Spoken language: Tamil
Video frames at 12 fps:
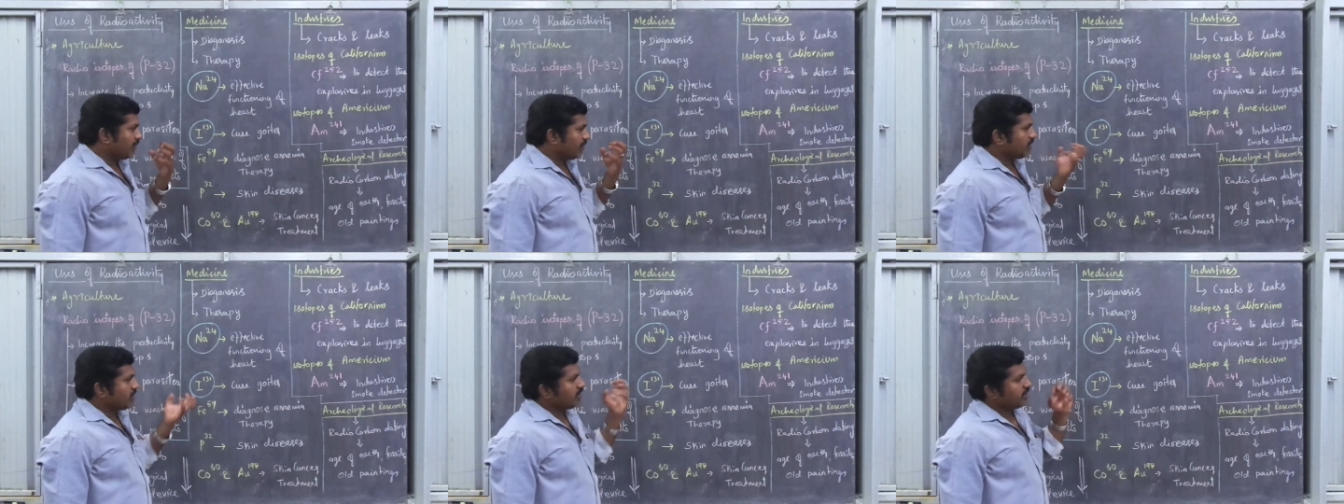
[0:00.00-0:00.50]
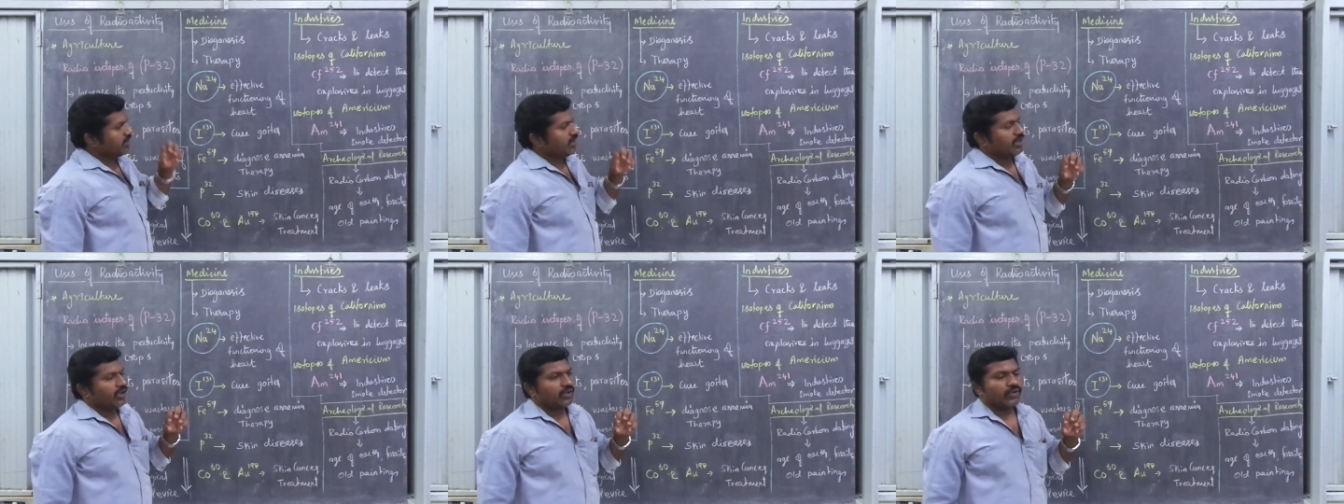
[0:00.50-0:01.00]
அதை வந்து
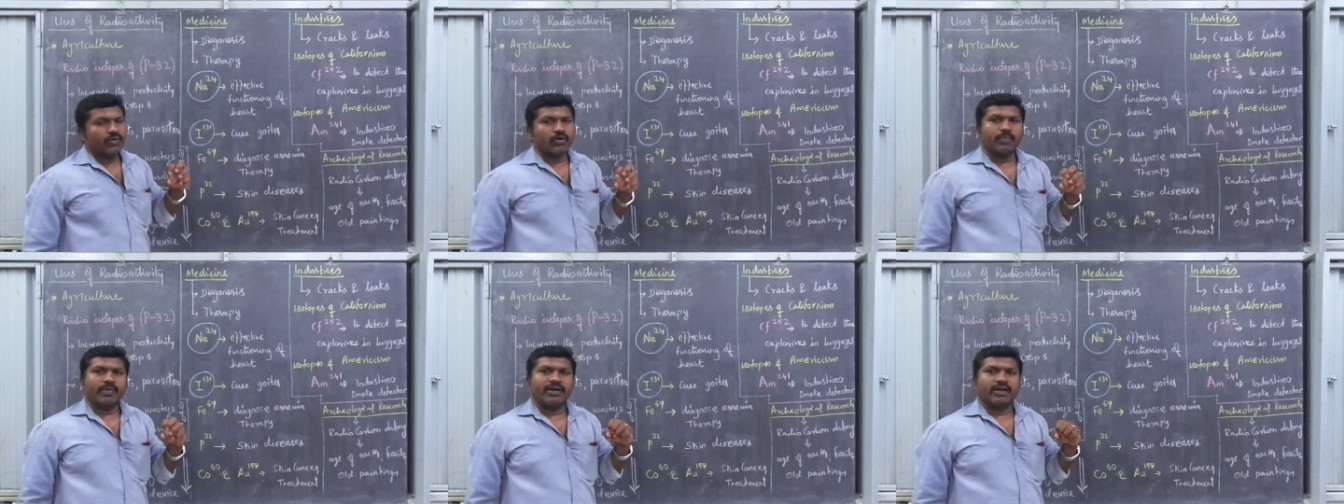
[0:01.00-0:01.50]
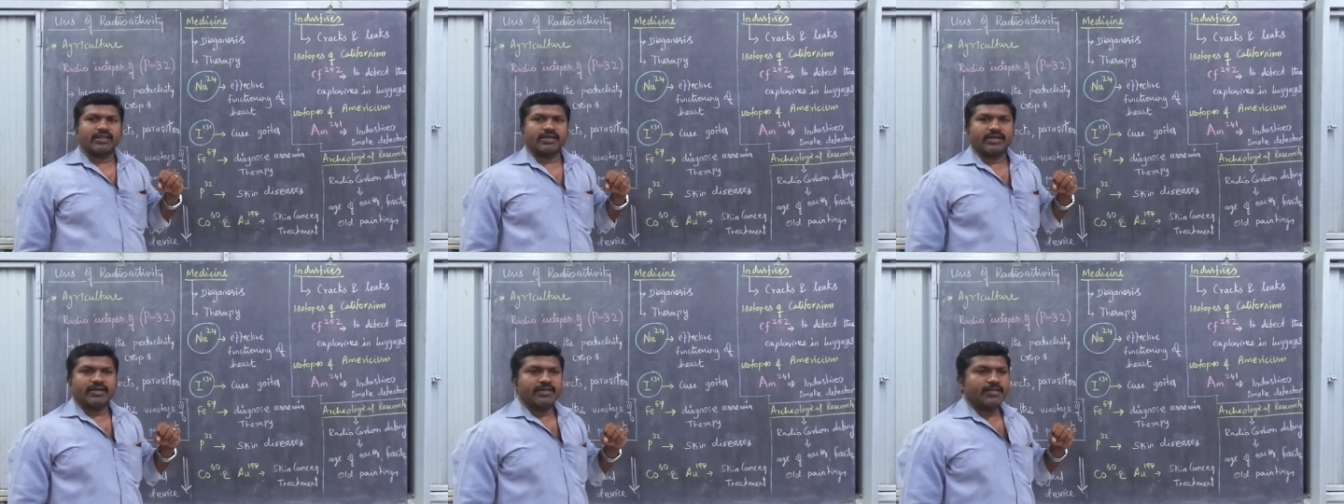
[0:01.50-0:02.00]
க்யூர்
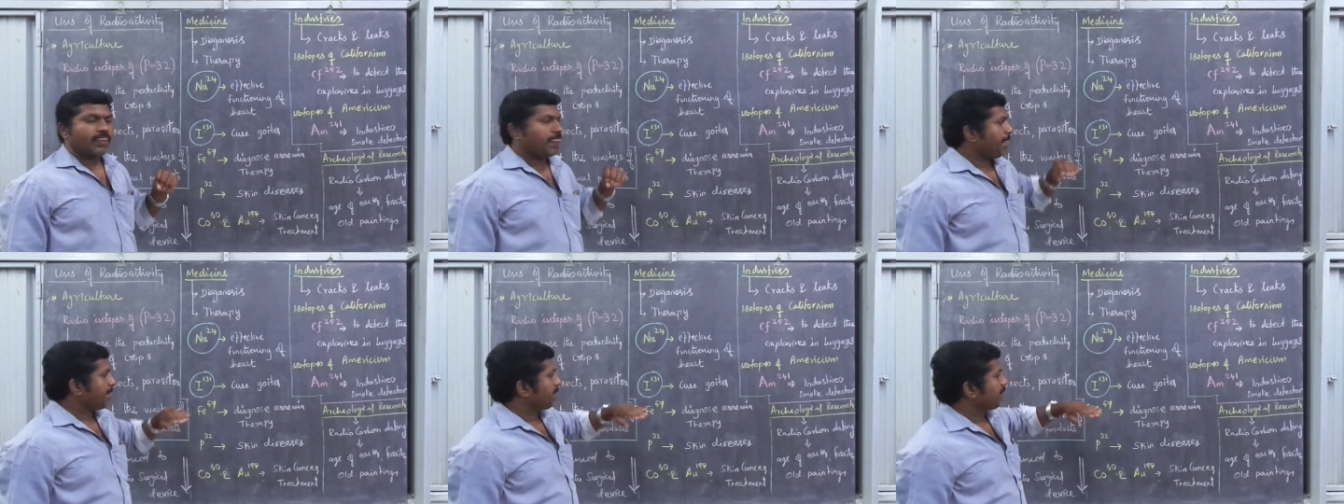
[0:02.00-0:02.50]
பண்ணுறதுக்கு